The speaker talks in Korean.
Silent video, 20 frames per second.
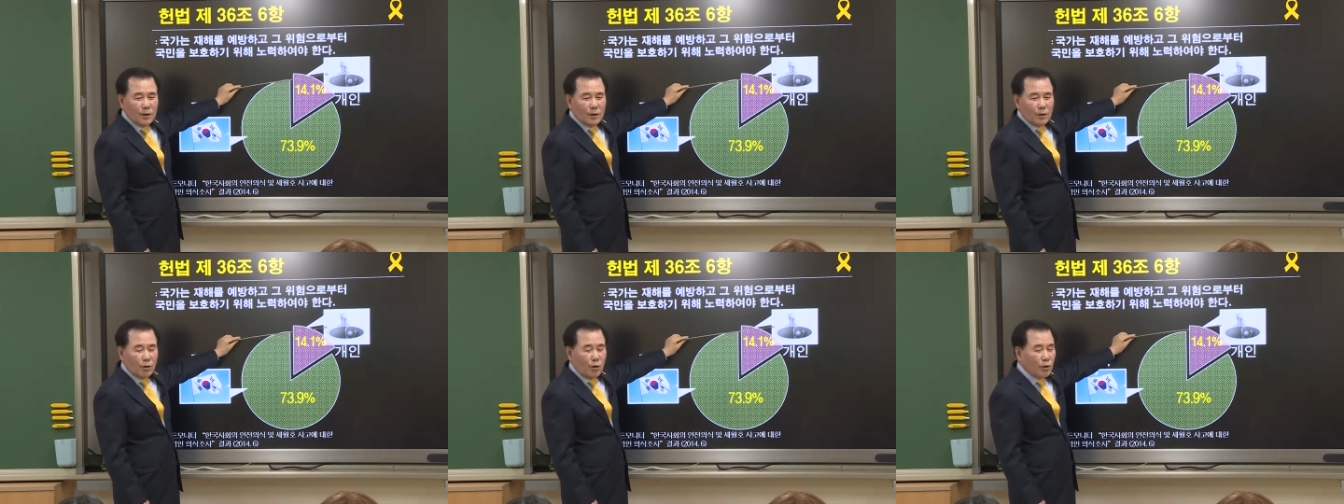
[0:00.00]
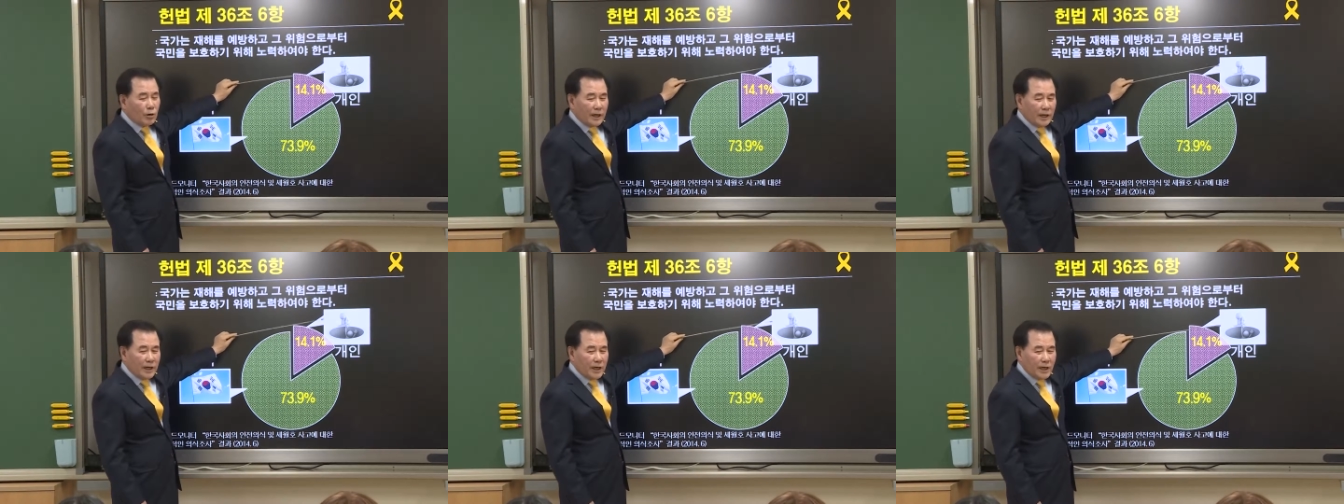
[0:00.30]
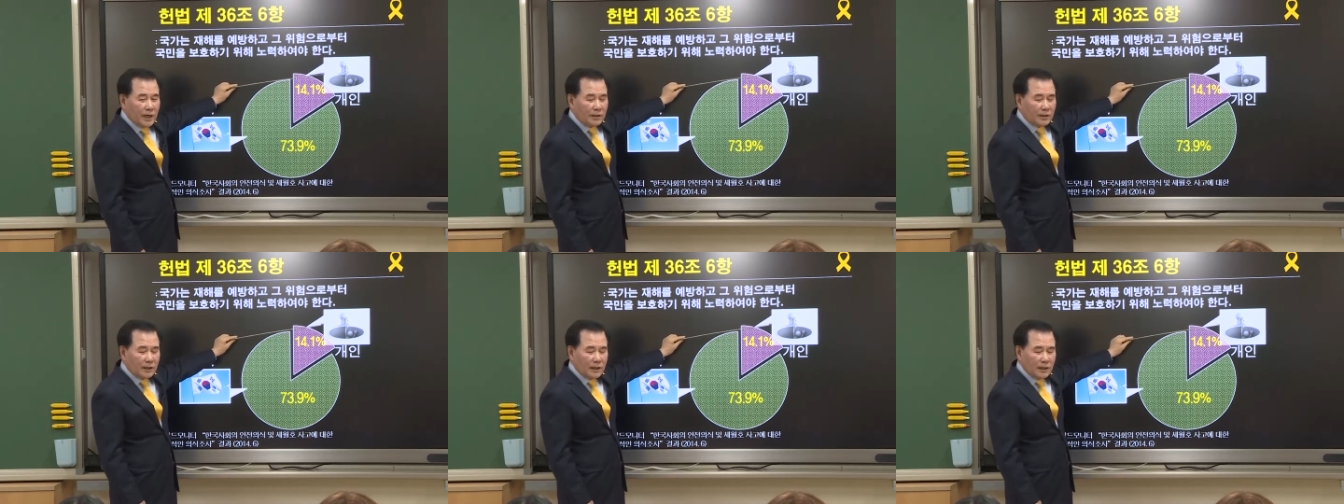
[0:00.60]
꼭 해야
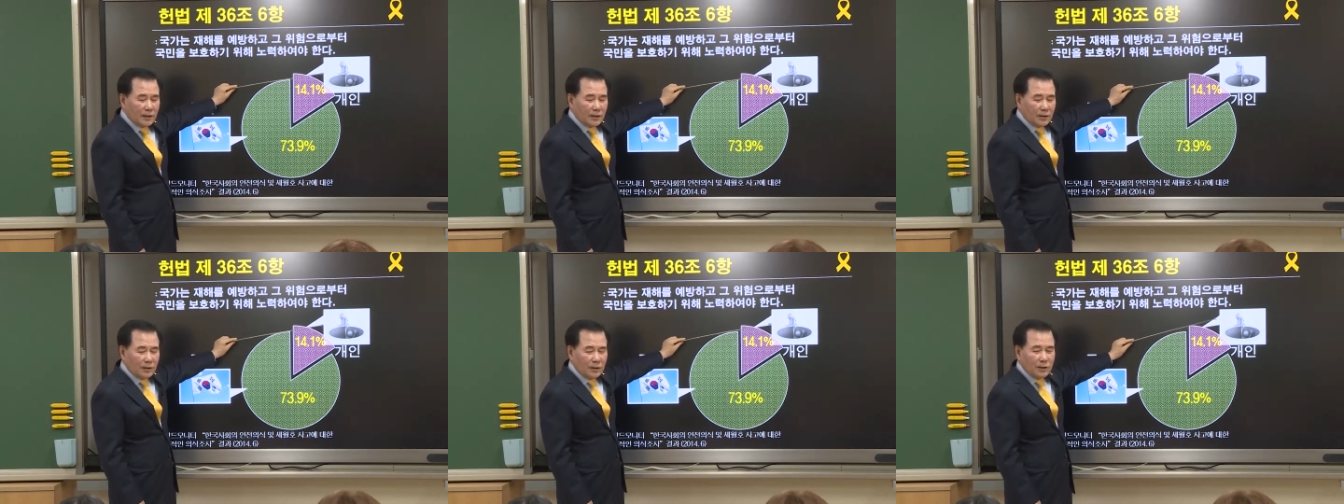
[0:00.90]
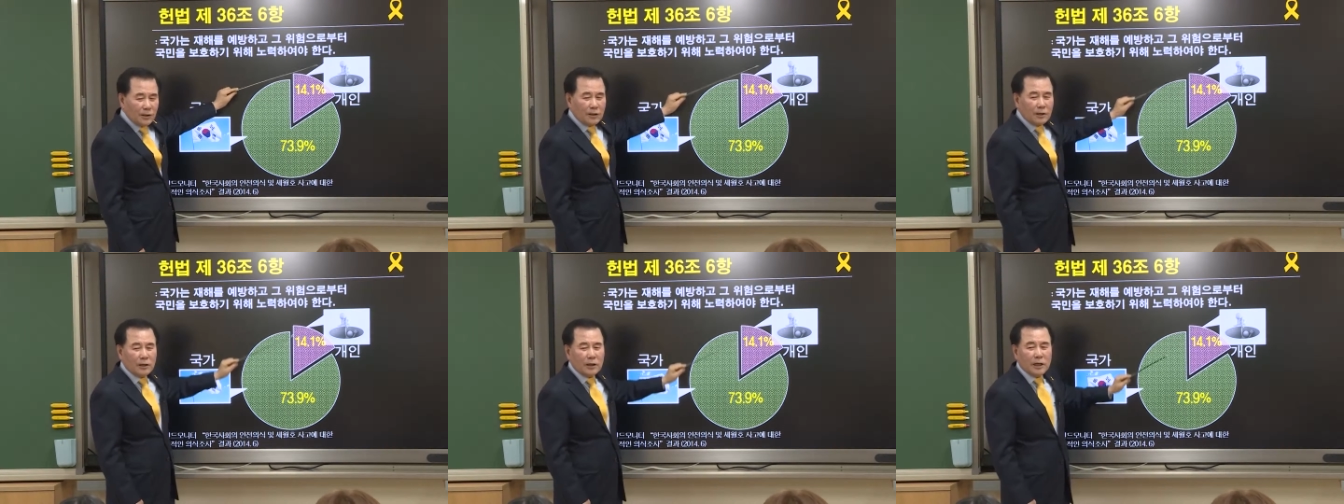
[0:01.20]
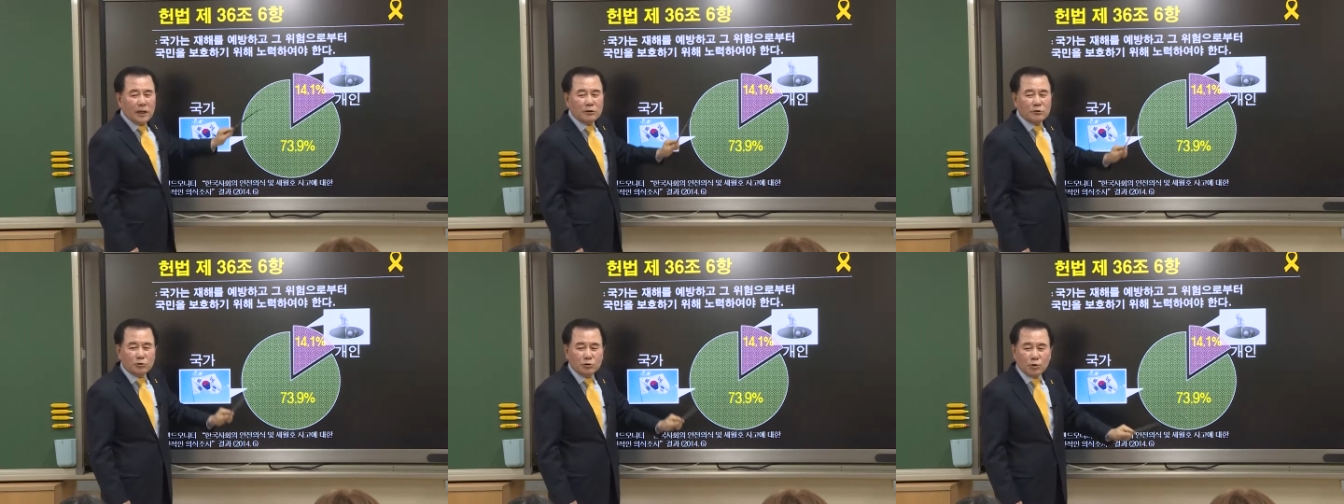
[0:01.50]
한다는 거예요?
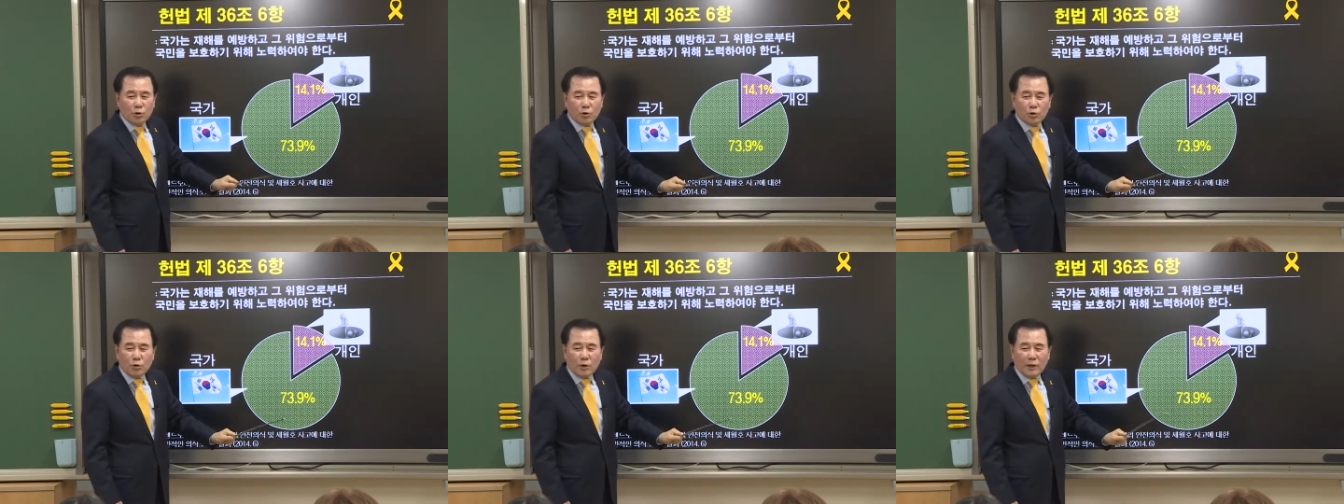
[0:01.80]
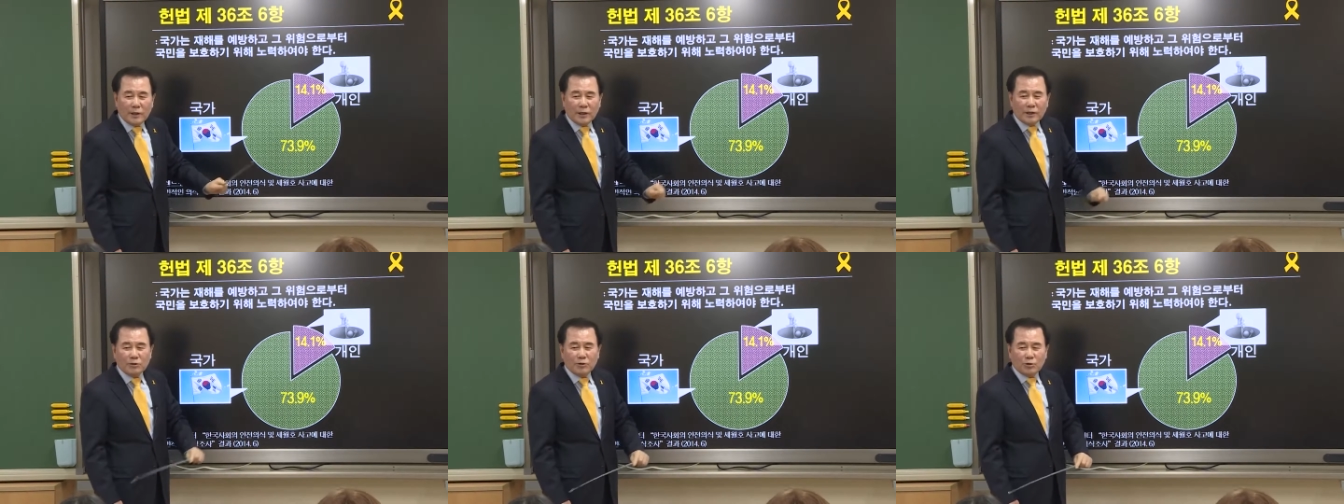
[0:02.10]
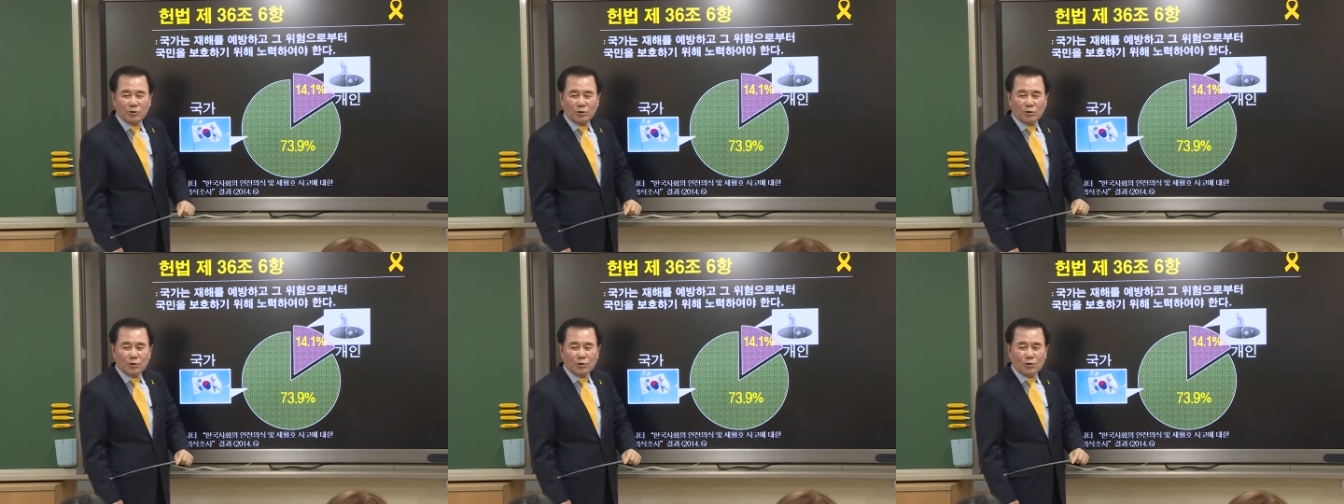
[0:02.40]
해도 좋고 안 해도
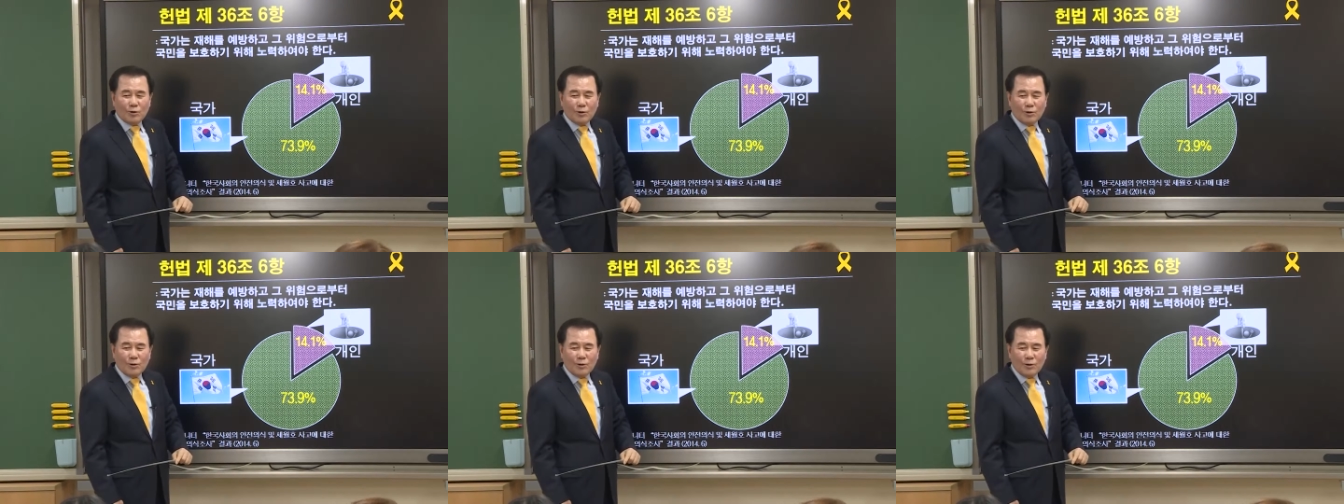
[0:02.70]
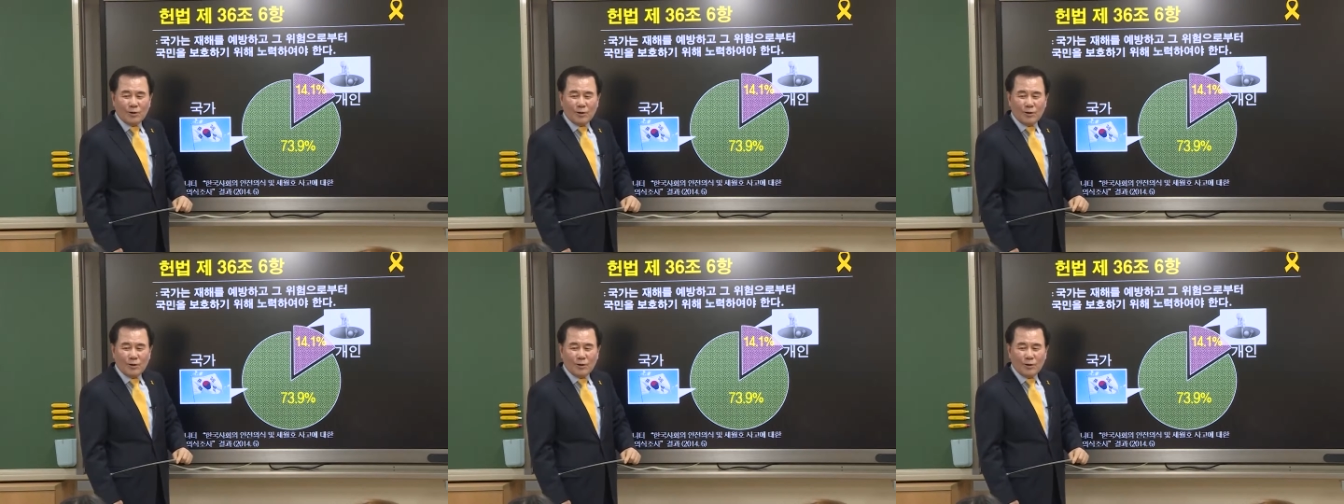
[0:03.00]
좋고.